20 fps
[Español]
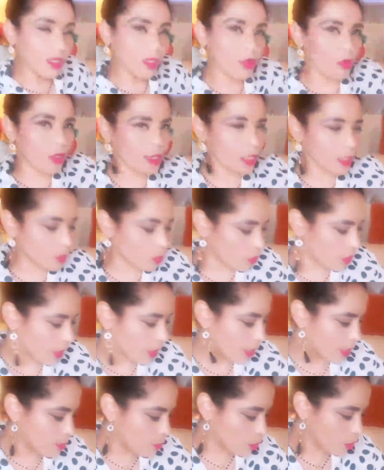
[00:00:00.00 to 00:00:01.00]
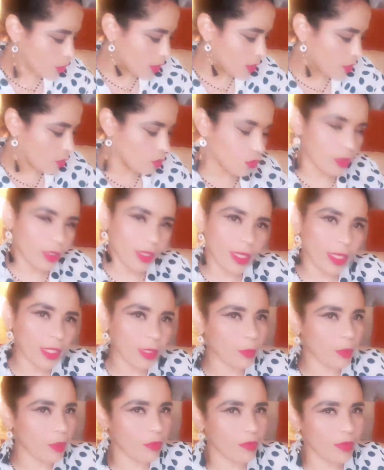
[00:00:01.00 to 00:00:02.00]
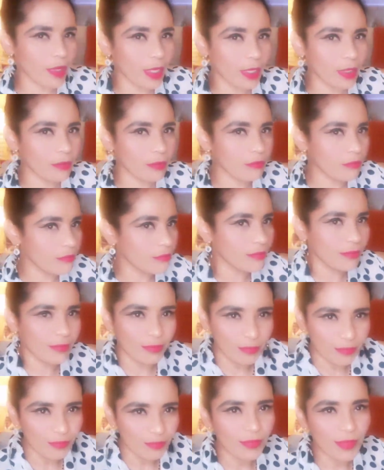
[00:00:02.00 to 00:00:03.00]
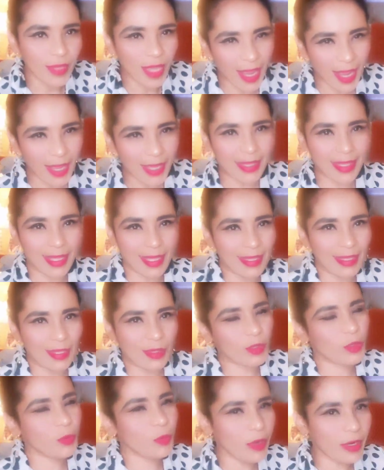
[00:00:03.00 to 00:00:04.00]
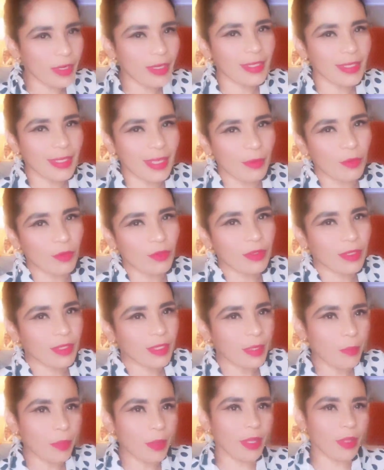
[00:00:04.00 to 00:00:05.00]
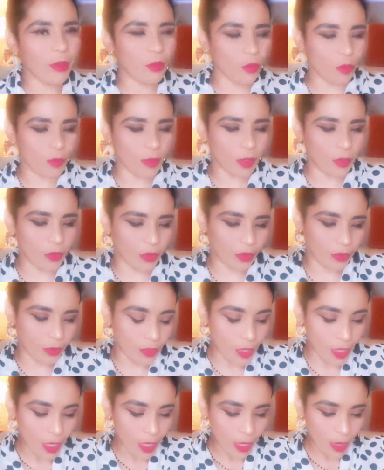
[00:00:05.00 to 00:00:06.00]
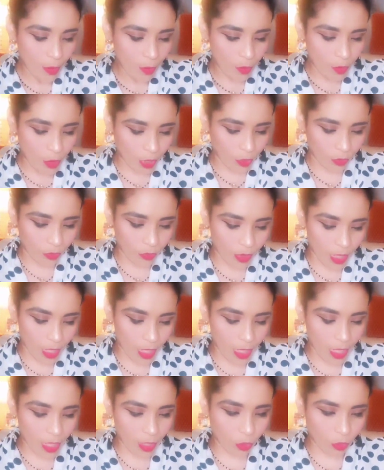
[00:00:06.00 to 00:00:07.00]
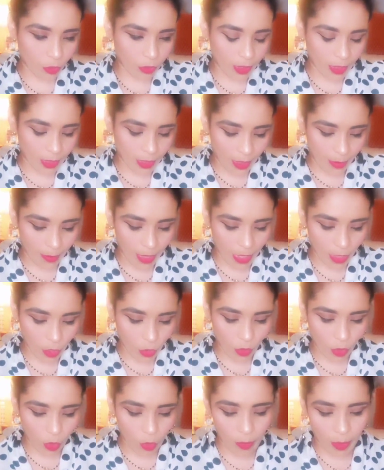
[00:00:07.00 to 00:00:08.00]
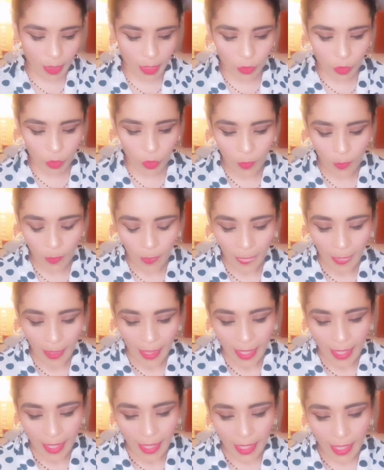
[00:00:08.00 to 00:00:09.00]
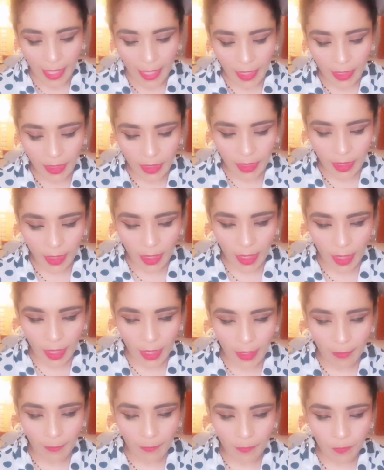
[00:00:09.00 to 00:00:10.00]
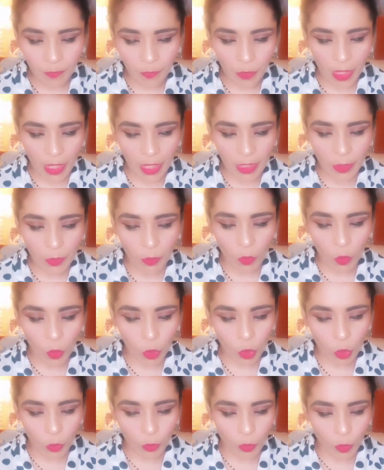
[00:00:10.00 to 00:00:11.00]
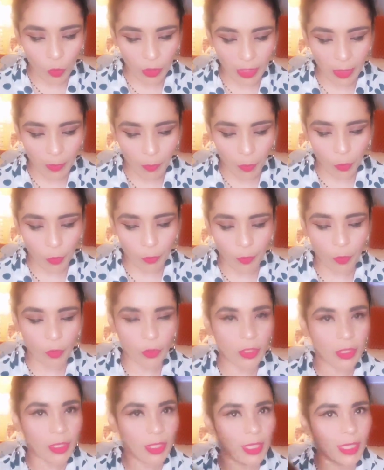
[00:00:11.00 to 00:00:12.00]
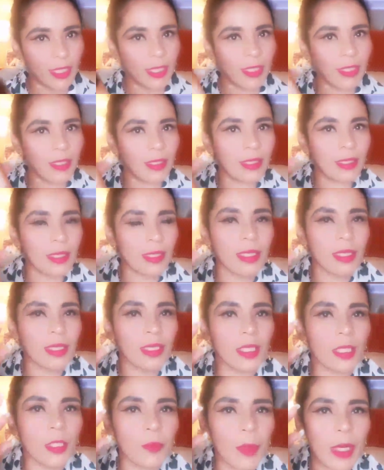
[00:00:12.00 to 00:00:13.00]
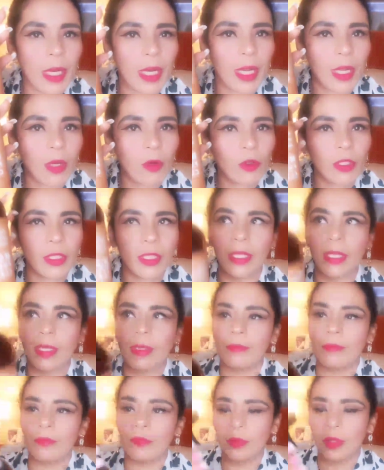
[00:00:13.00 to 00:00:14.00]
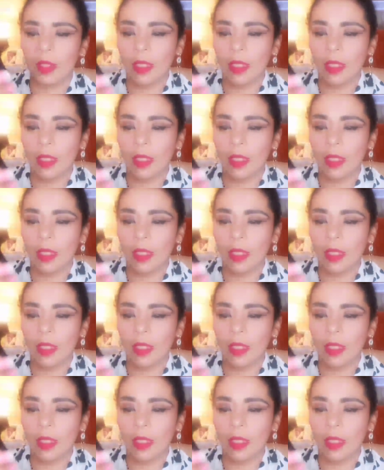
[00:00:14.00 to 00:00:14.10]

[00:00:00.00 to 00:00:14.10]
Y ahorita estos días hemos tenido unos días pero bien agitaditos, pero aquí estamos, siempre dando lo mejor. Bueno, y entonces también estuve comprando este, es multipurpose clean, es para la cocina.